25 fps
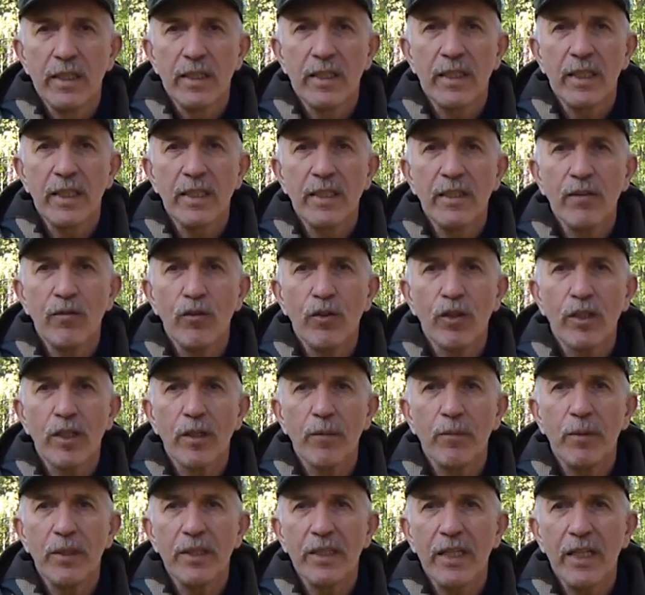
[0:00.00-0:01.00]
За одного
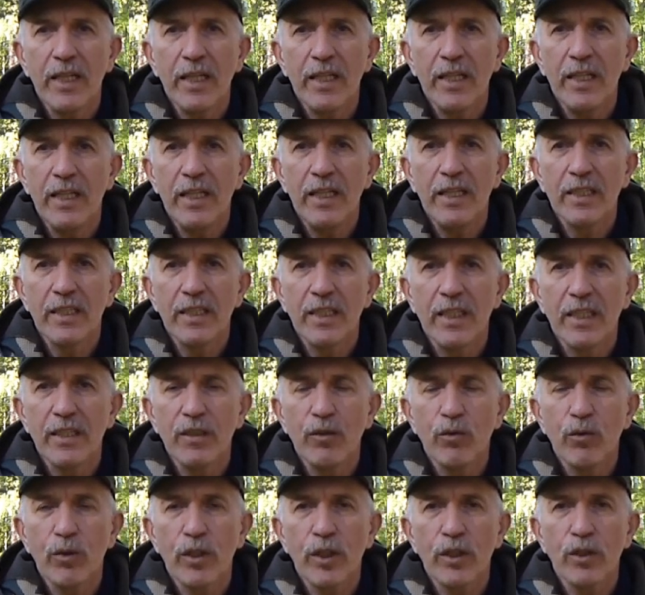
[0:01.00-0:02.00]
кабана или за
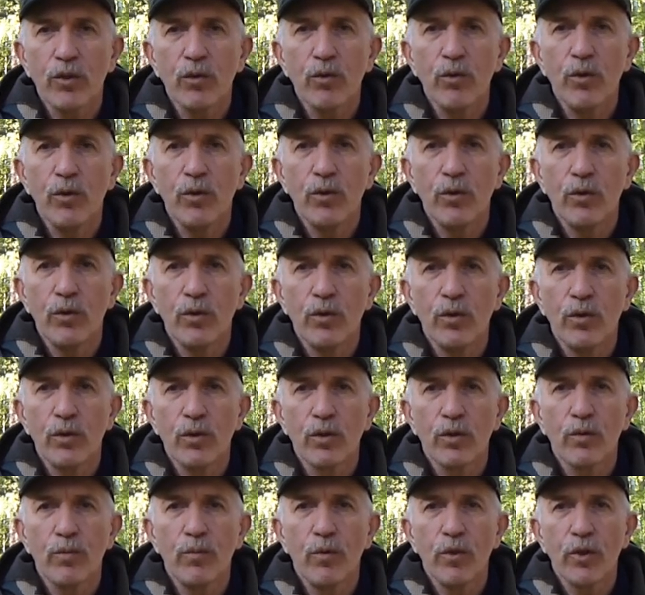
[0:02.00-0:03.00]
одну косулю
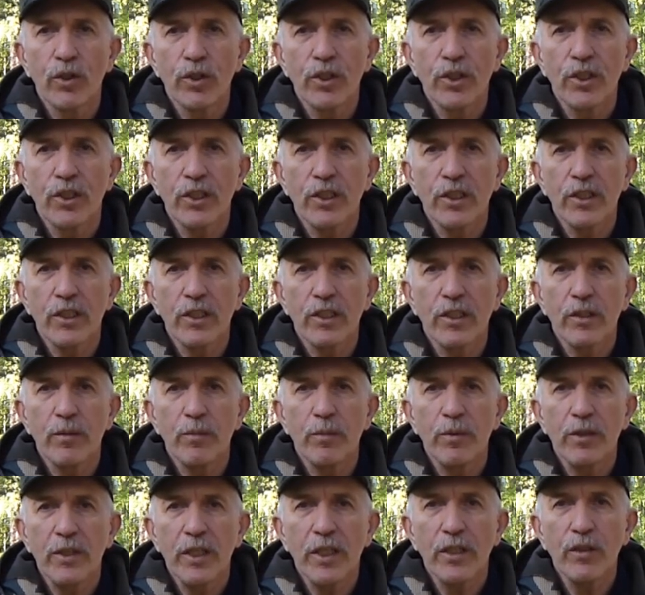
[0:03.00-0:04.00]
сбор
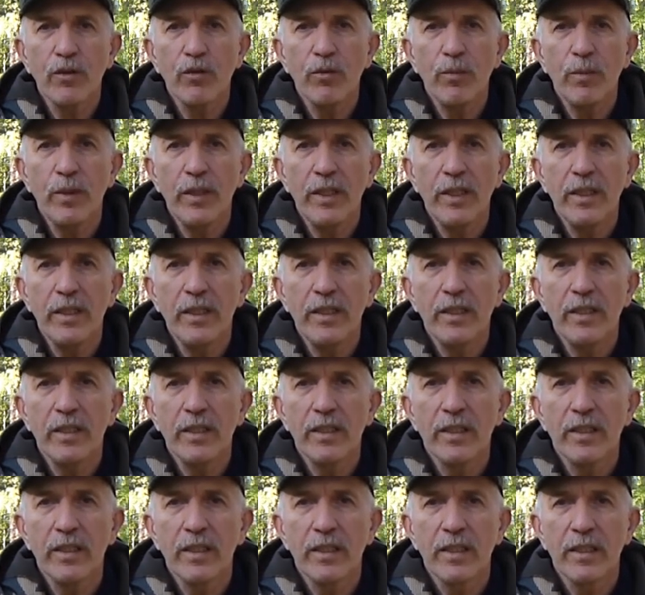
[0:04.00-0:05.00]
450 рублей –
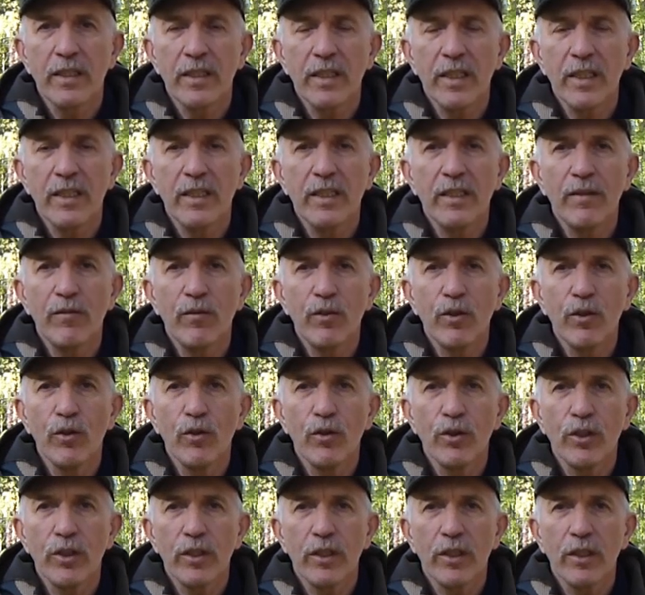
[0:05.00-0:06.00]
за одного
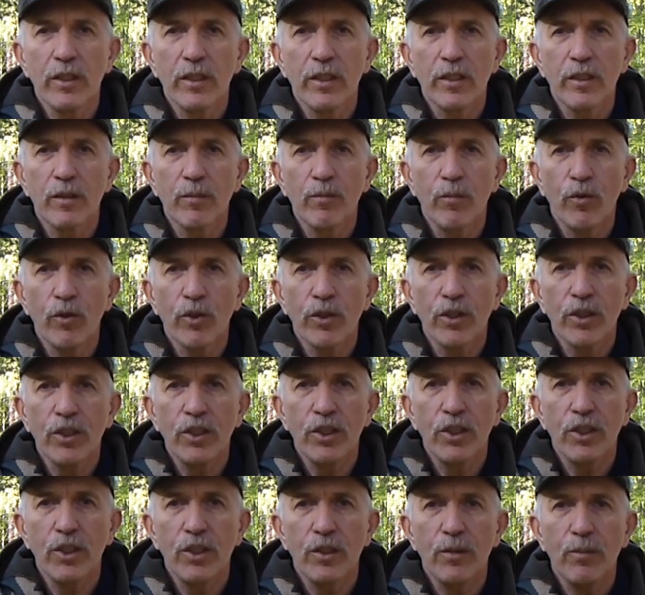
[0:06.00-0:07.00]
лося сбор
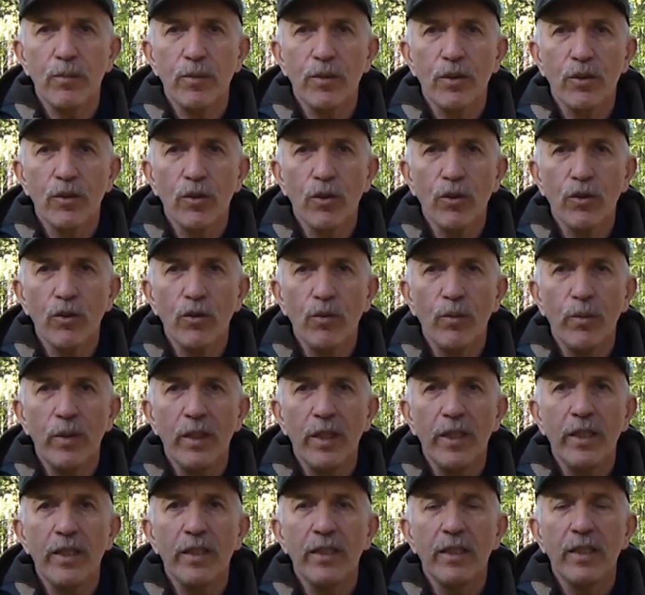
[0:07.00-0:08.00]
1500
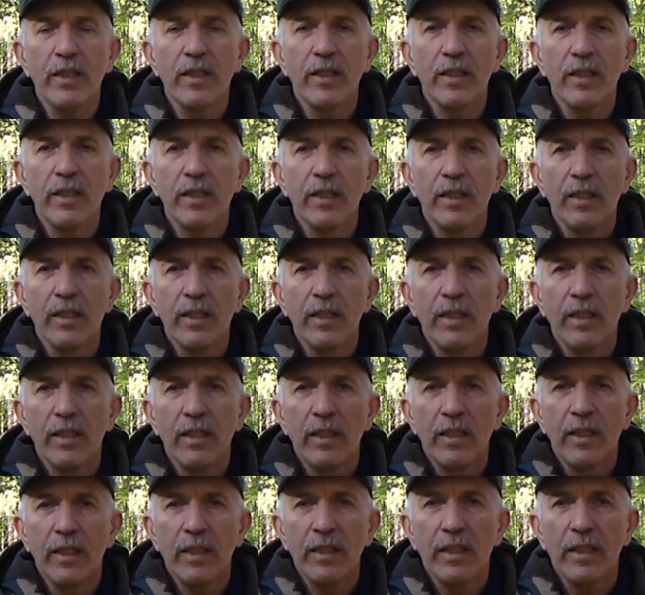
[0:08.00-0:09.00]
рублей
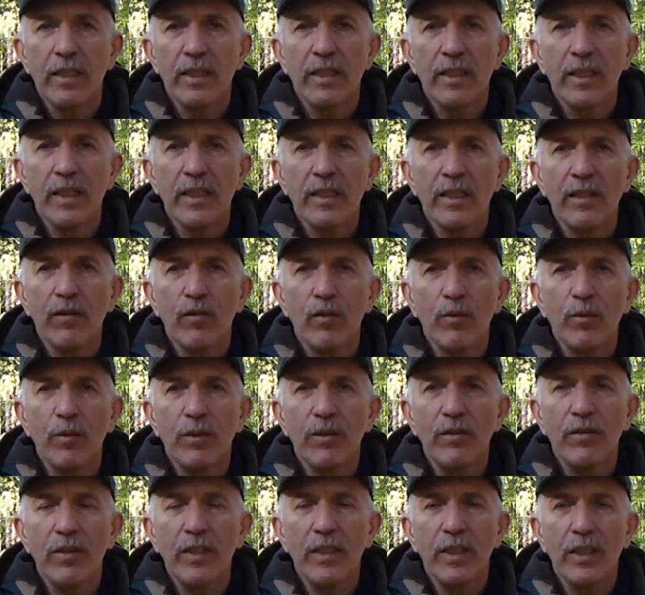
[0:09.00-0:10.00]
и за одного
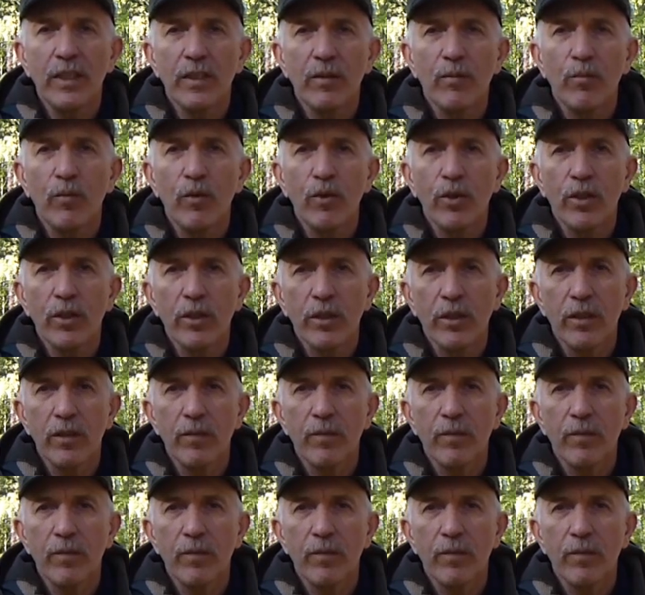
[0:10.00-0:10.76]
медведя сбор